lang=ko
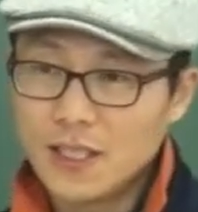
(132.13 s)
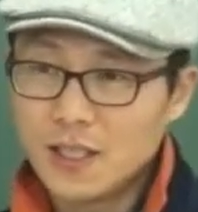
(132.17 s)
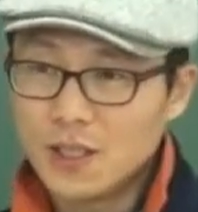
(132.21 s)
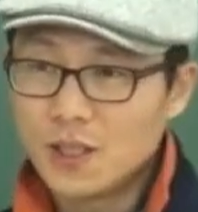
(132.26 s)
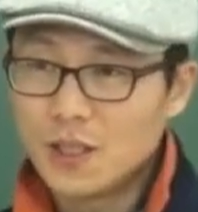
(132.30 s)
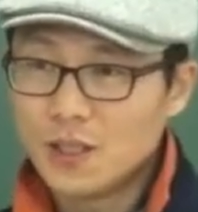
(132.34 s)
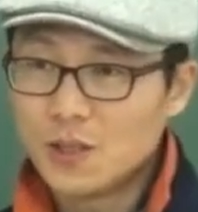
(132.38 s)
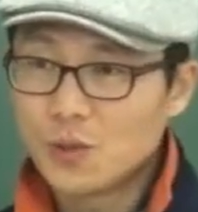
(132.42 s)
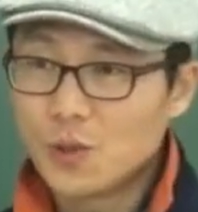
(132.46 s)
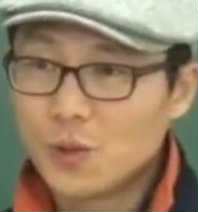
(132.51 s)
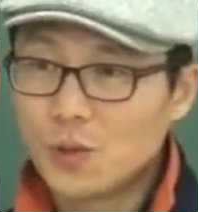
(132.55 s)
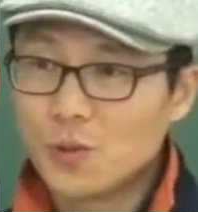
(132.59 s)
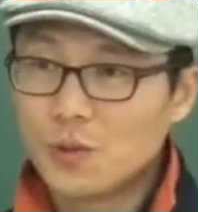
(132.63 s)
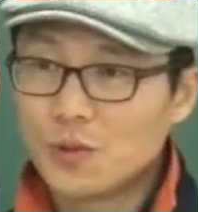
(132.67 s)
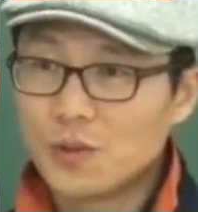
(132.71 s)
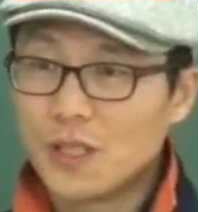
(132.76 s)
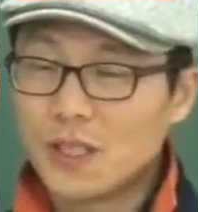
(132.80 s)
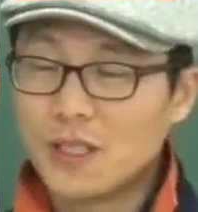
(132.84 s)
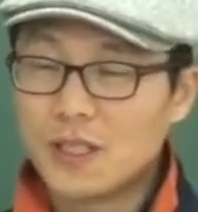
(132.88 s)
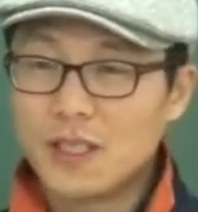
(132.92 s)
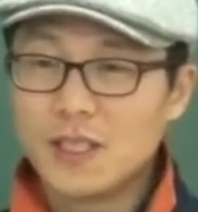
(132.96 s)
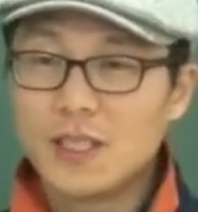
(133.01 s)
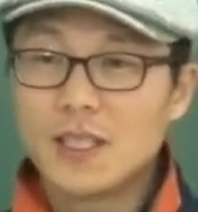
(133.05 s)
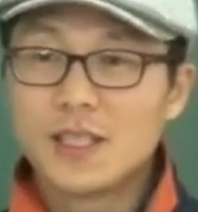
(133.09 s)
이런
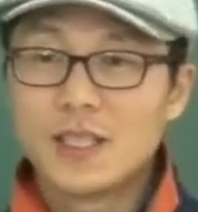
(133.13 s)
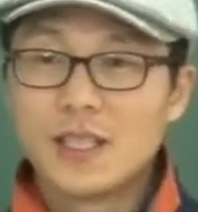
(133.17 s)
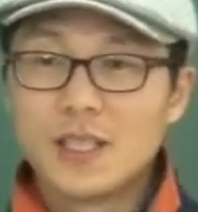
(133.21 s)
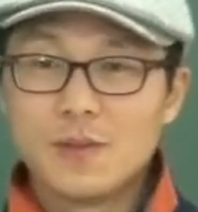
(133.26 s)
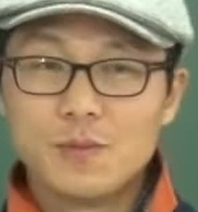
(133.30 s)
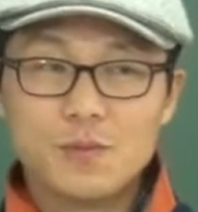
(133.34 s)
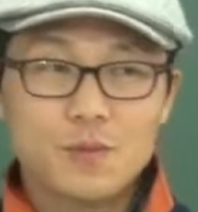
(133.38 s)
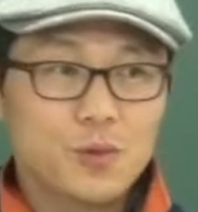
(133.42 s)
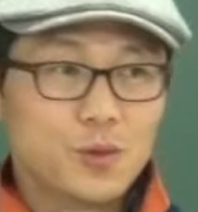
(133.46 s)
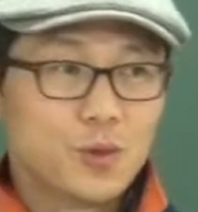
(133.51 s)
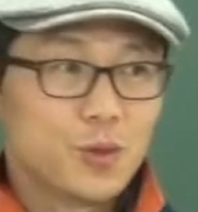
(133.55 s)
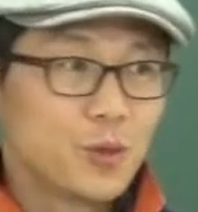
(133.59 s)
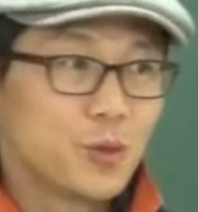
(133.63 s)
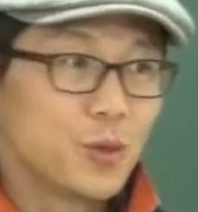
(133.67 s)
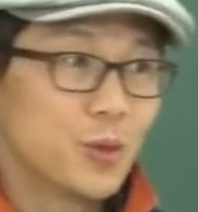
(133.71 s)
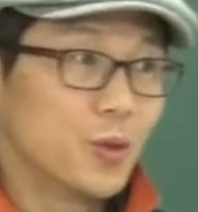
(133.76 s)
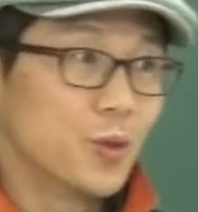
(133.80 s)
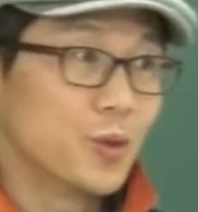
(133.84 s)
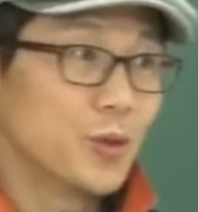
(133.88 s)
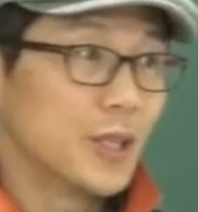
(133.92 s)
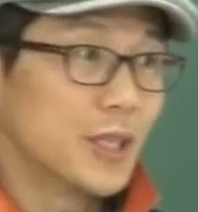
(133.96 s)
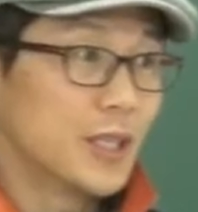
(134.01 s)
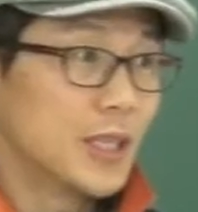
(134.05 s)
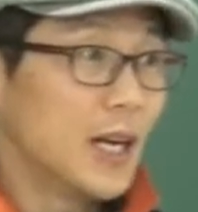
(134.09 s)
조동사들이 무슨
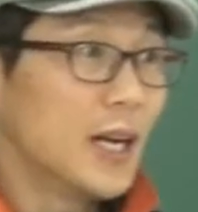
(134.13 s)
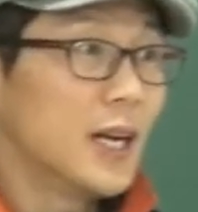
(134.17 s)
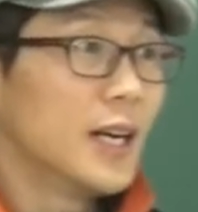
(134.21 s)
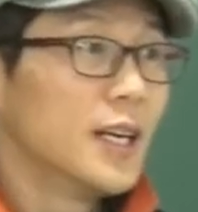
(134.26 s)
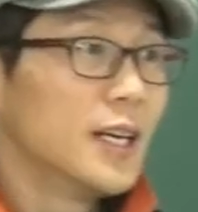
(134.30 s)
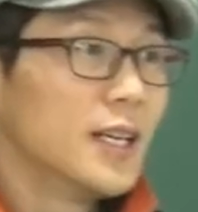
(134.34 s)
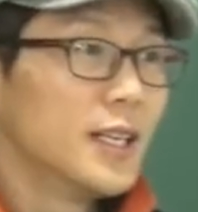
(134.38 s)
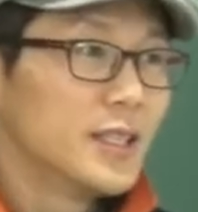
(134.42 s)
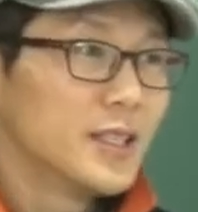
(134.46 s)
조동사다?